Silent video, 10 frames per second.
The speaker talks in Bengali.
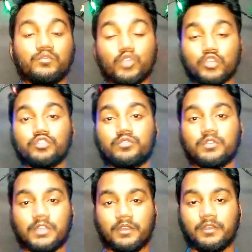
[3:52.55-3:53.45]
দর্শক
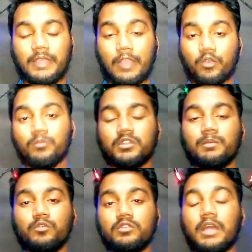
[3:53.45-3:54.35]
শ্রোতা এখন
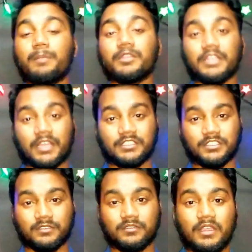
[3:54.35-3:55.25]
মতামত আপনাদের কাছে
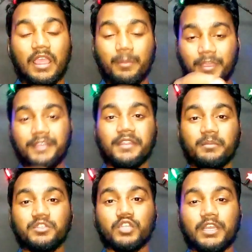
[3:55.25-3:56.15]
এই মেয়েটির
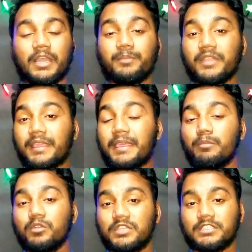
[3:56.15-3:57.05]
বিষয়ে আপনারা কি
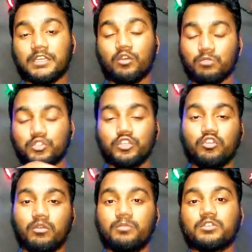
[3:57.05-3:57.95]
বলতে চান অবশ্যই
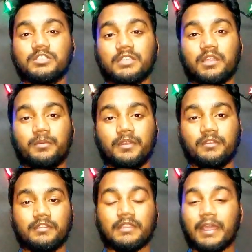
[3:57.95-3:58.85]
কমেন্ট বক্সে জানাবেন
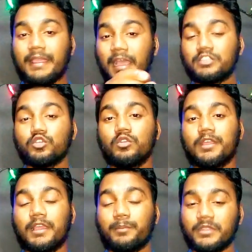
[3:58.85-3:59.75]
তার এই
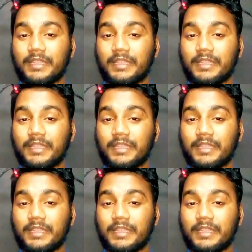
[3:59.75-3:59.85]
আচরণে আপনাদের